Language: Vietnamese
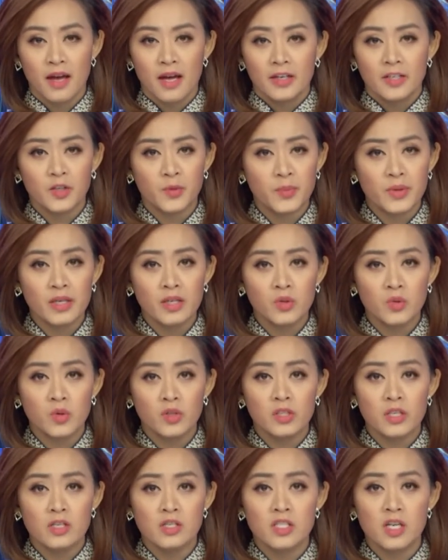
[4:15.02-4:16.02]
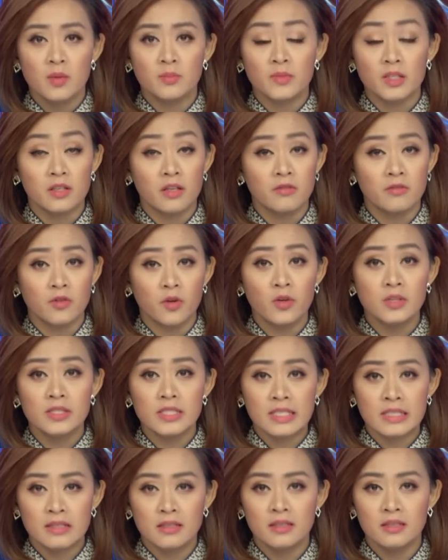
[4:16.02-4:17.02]
Được biết, đua thuyền rồng tại thành phố
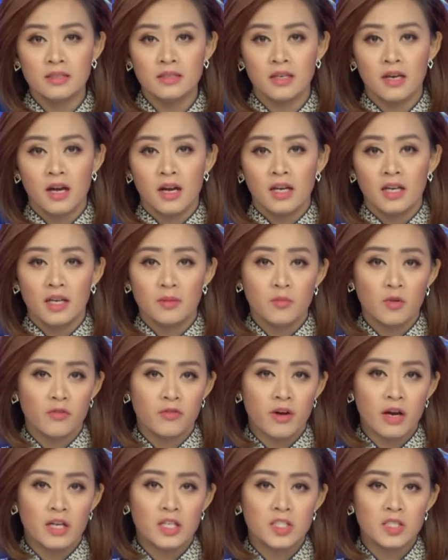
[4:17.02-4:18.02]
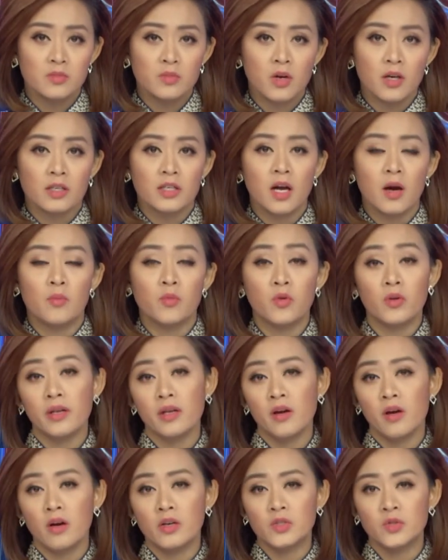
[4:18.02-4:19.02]
Tăng Dư là một phần trong hoạt động của lễ
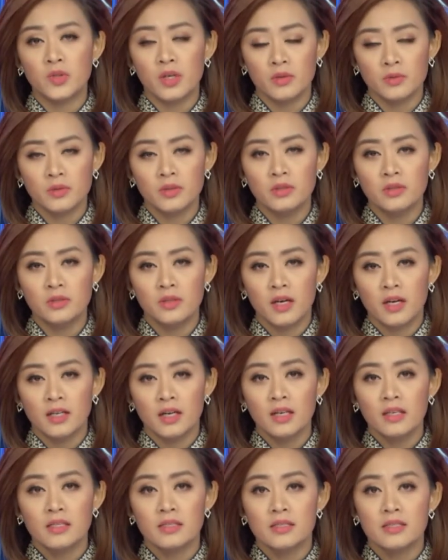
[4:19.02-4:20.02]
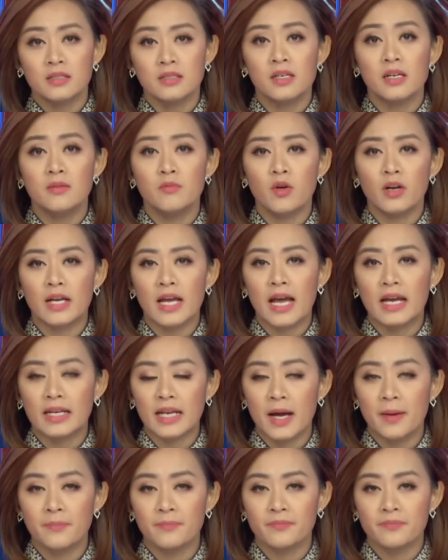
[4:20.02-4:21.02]
hội Ruangwu có lịch sử hơn 1.000
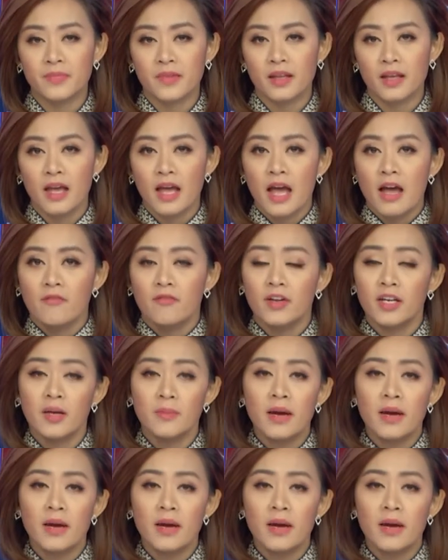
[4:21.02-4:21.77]
năm. Vào năm